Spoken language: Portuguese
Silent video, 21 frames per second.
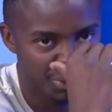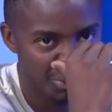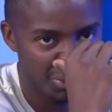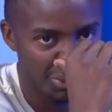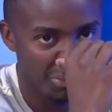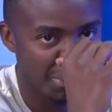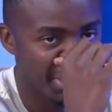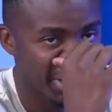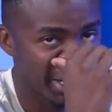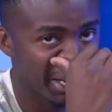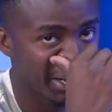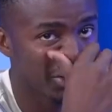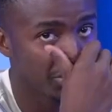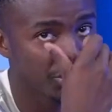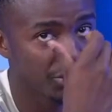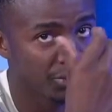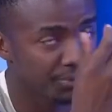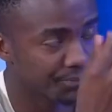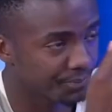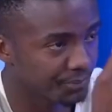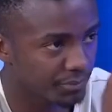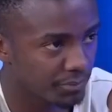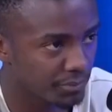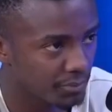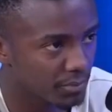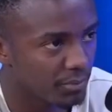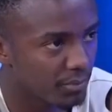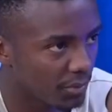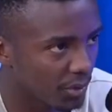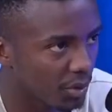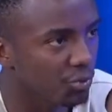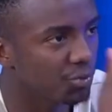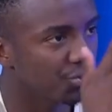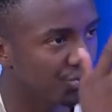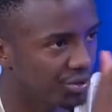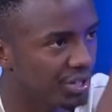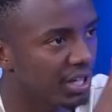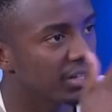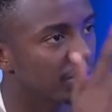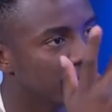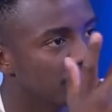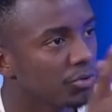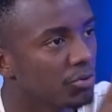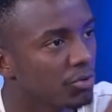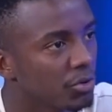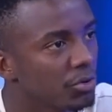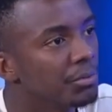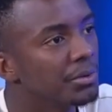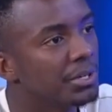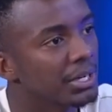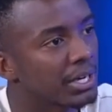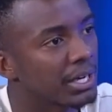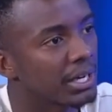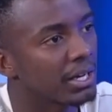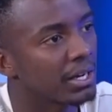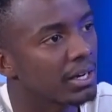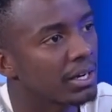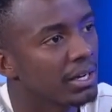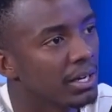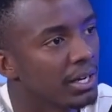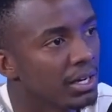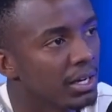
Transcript: acompanhando o sucesso do clube, né, cara?